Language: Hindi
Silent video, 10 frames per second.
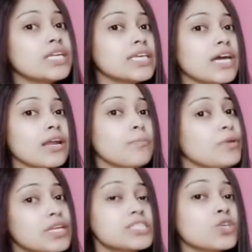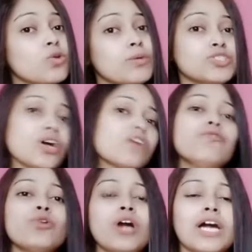लड़कियां ना पीरियड्स के दिन में
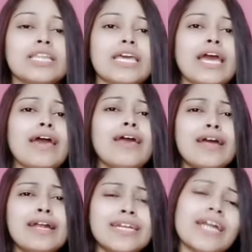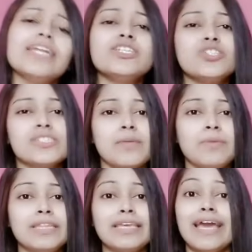जंक फूड खाती हैं ठंडी चीजें
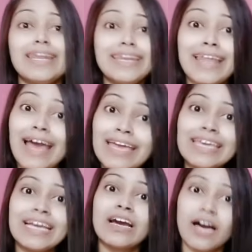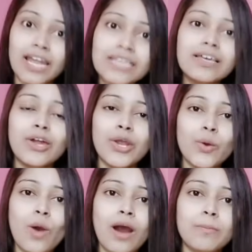पीती हैं नहीं गलत कर
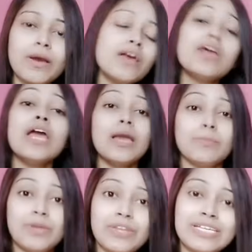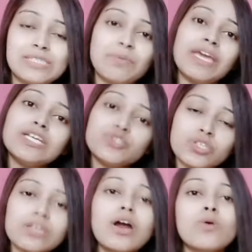रहे हो आप पीरियड्स में
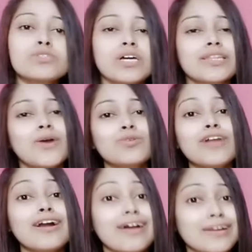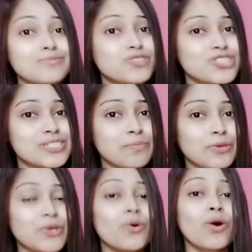जितना हो सकता है उतना गर्म चीज़ें
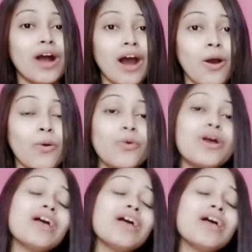पियो खाओ